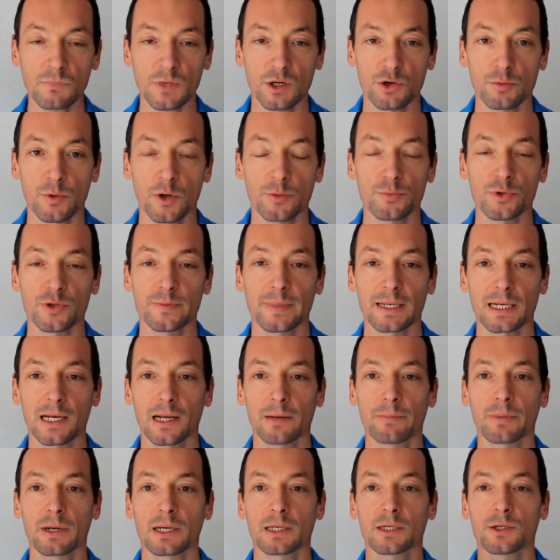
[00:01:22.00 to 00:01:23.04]
Comment on peut se
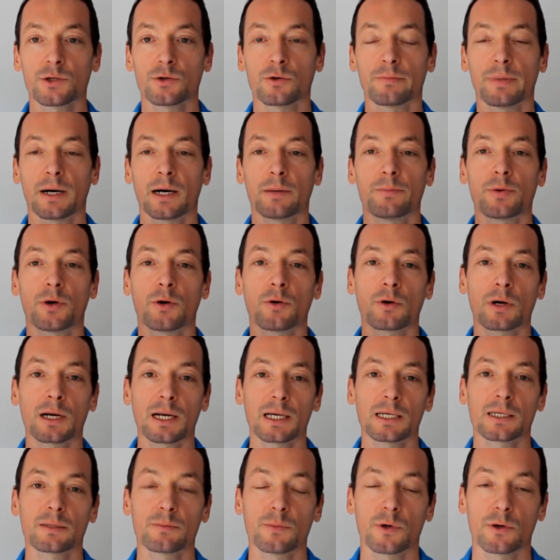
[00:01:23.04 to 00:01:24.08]
mettre la pression Par rapport au
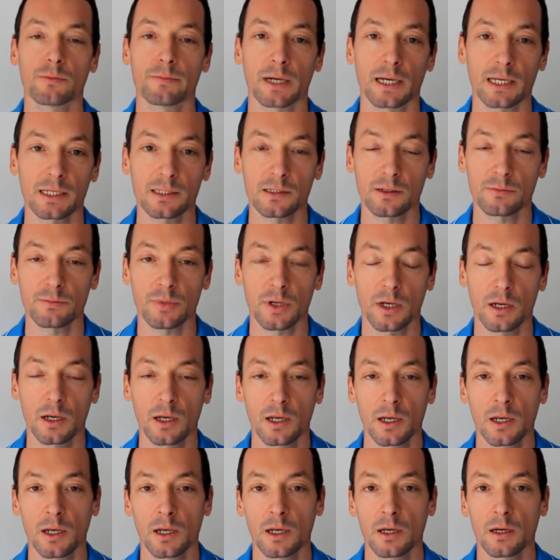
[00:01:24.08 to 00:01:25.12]
classement, par exemple
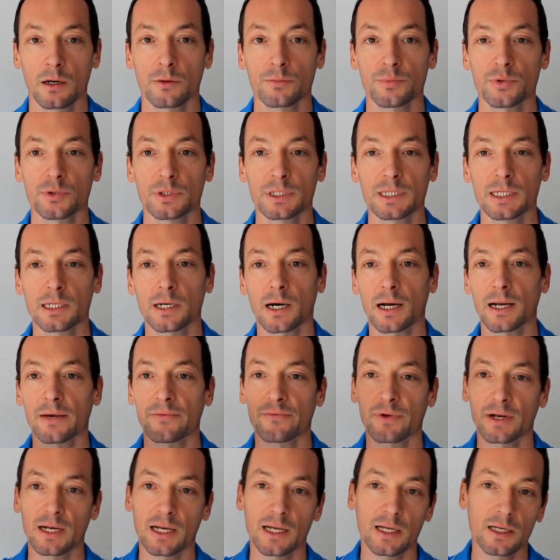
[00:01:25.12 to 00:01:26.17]
on peut se dire à
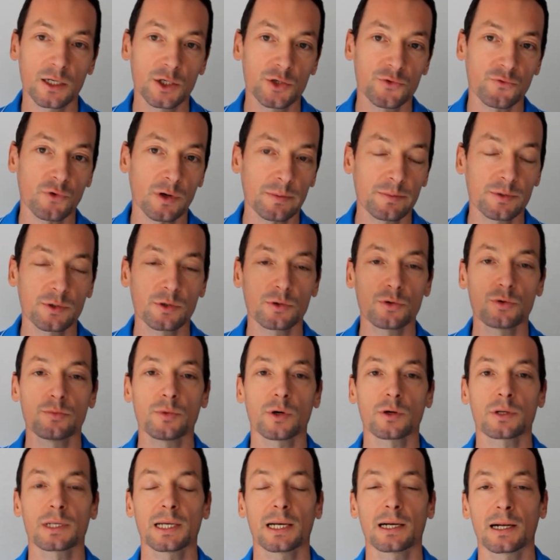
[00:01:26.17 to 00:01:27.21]
la fin de l'année, je veux
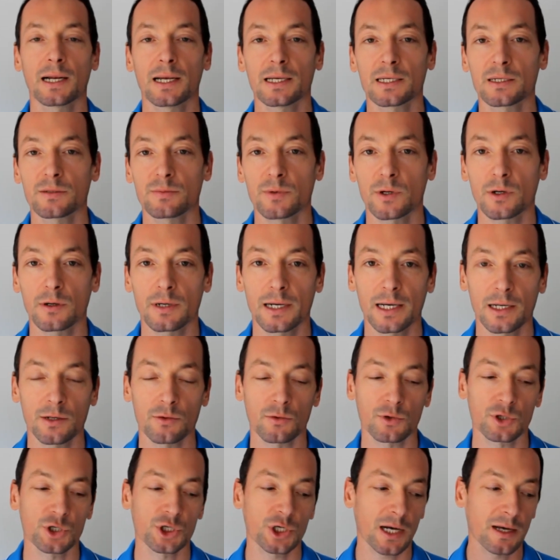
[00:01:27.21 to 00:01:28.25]
absolument tel classement
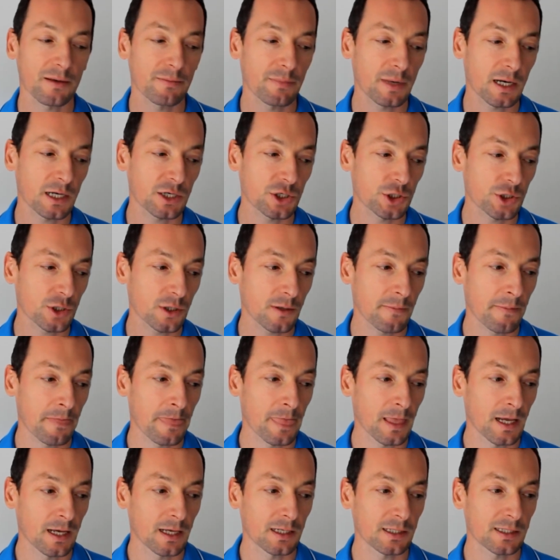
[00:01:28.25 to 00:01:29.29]
là, donc chaque match,
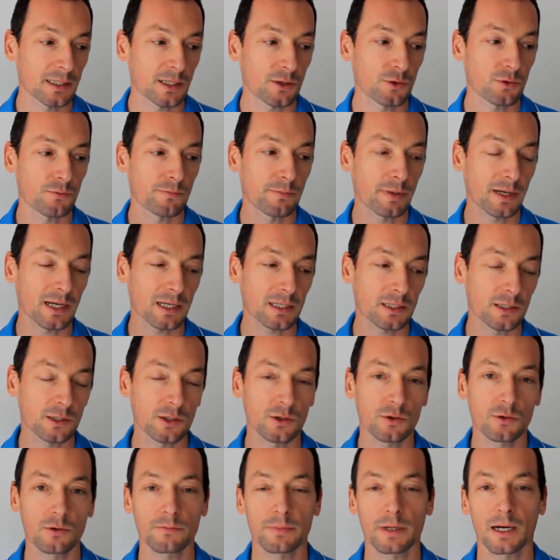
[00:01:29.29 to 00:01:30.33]
c'est une
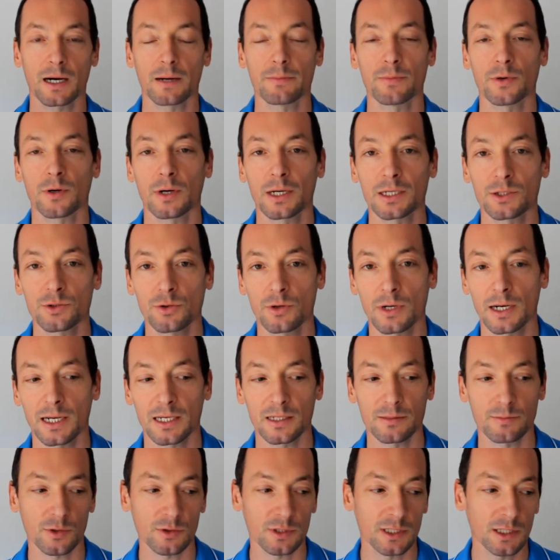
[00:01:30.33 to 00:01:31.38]
pression par rapport à ce
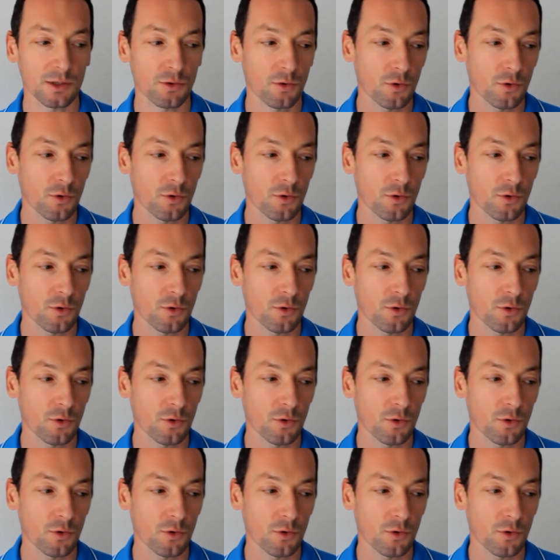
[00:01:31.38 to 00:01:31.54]
classement.